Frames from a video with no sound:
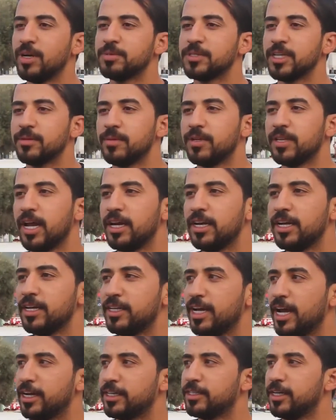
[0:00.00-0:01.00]
ابسط مثال هي
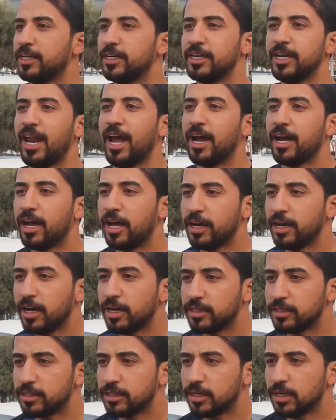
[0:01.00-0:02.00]
دائره
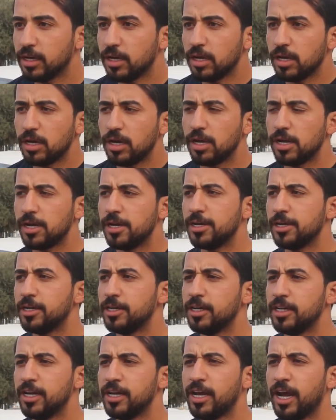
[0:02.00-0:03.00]
العقارات
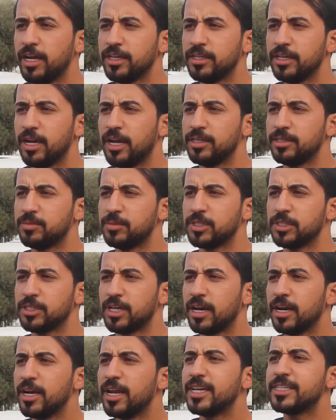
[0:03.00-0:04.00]
آه، هي لحد الان يمكن
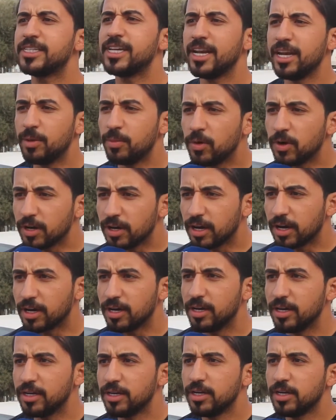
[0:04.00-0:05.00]
صار لها سنه
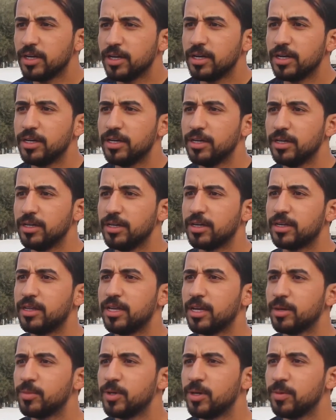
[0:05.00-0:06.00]
مغلقه آه،
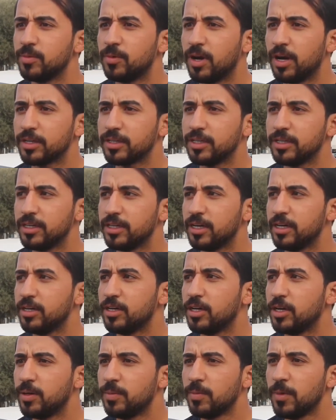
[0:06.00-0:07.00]
كثير من المواطنين
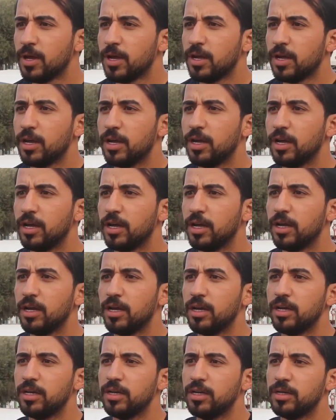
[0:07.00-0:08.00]
اليوم
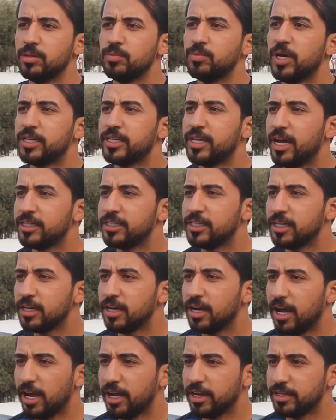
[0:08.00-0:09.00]
آه،
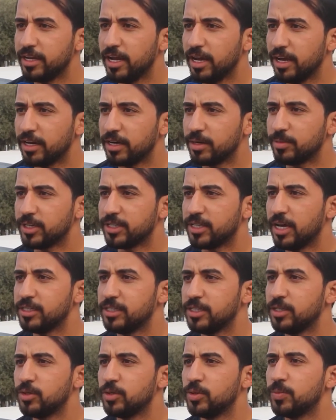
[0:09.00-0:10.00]
محتاجين لهاي الدائره
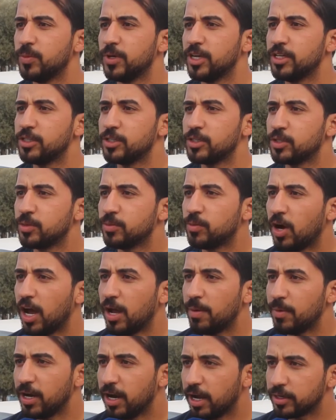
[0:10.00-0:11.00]
محتاجين انهم ينجزون
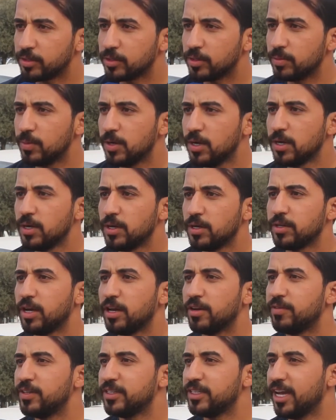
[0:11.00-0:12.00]
معاملاتهم
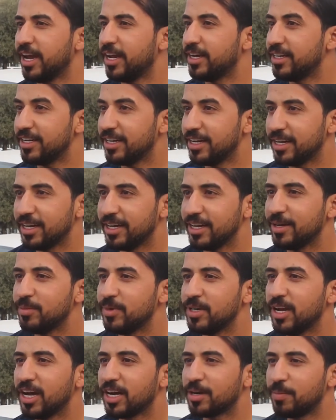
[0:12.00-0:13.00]
تعرف انت يعني هي
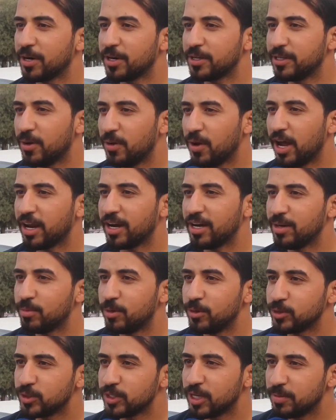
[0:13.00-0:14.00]
من اكبر الدوائر اللي
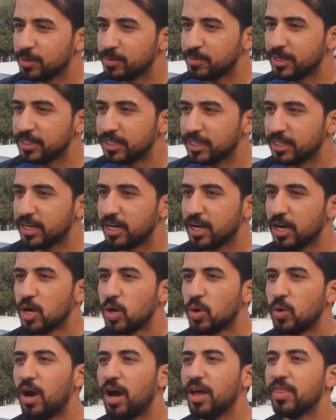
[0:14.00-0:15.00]
موجوده بالمدينه
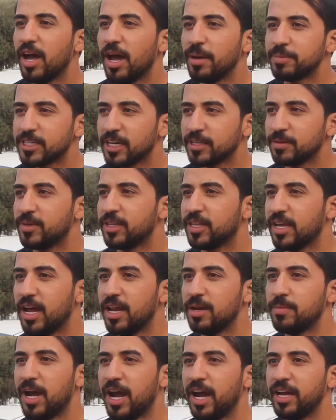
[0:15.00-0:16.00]
وهذا ابسط
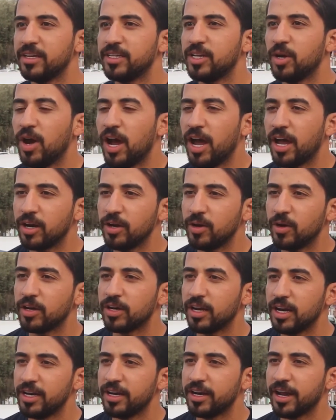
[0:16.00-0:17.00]
مثال ما عدا الدوائر
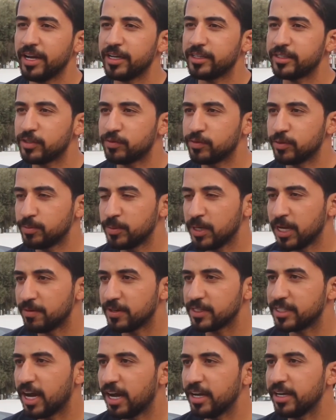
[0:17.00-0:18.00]
الاخرى اللي راح يكتشفون بها
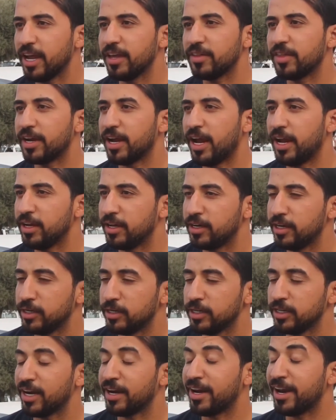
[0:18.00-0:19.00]
فساد ايضا راح
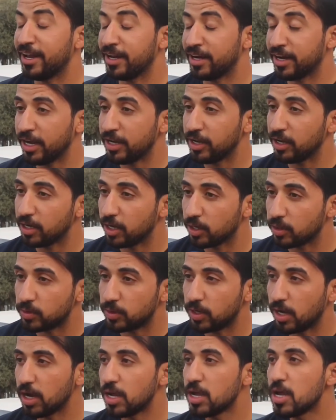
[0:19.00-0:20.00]
راح
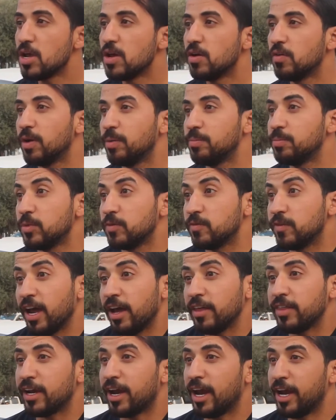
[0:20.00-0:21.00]
يغلقوها
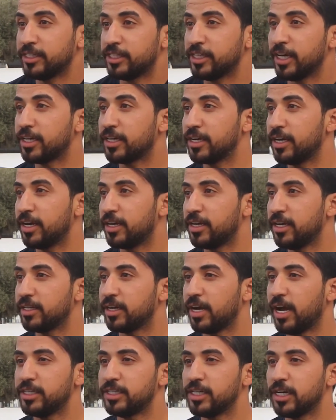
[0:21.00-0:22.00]
فهذه راح يشكل اكيد
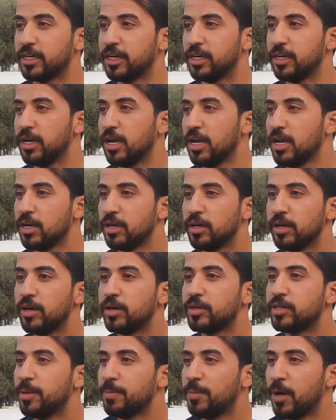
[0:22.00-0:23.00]
راح يشكل
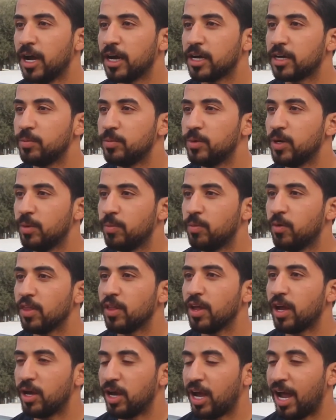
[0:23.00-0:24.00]
ارتباك
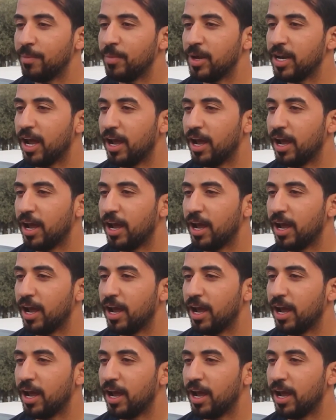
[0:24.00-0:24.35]
بوضع عمل